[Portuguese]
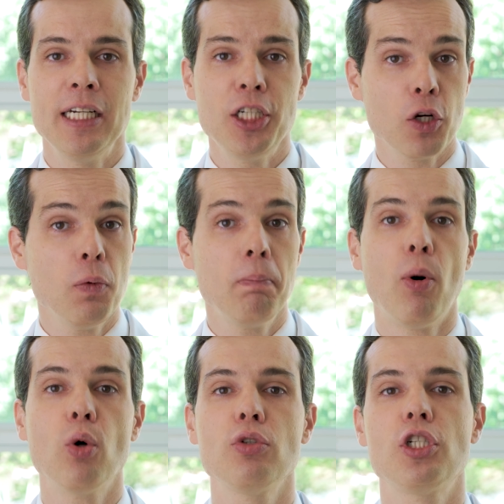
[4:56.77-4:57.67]
Ele chega a um
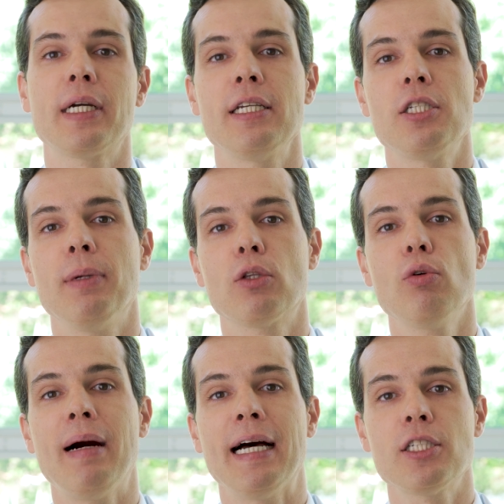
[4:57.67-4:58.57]
ponto de
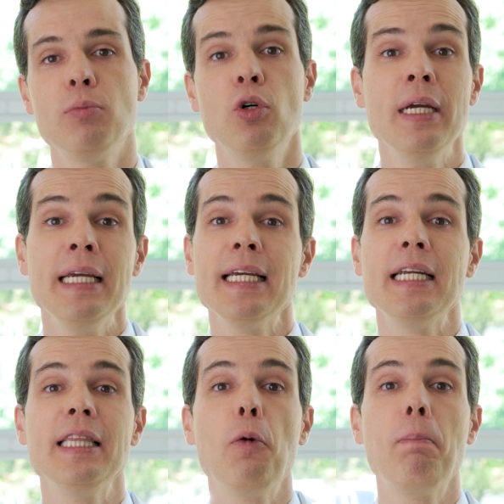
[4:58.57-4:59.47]
crescimento máximo e
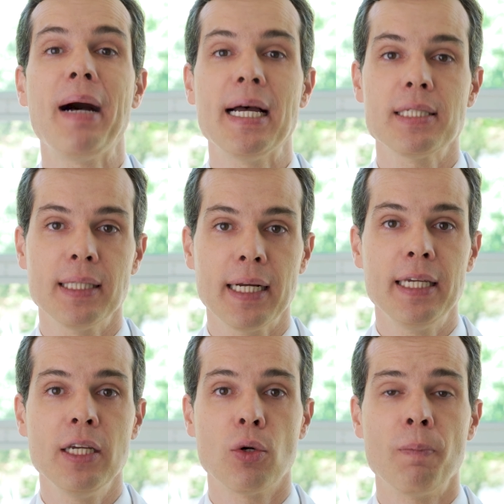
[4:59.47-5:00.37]
ele não passa
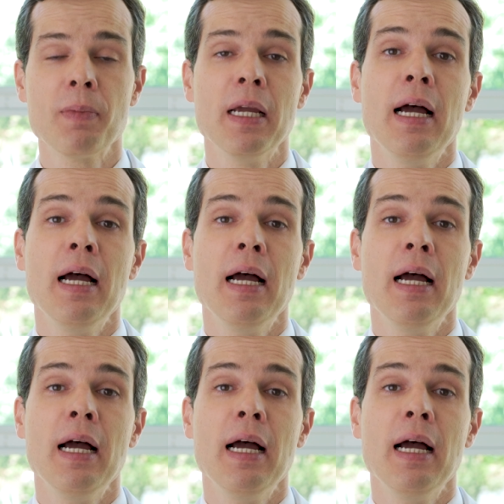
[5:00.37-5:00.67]
daquilo.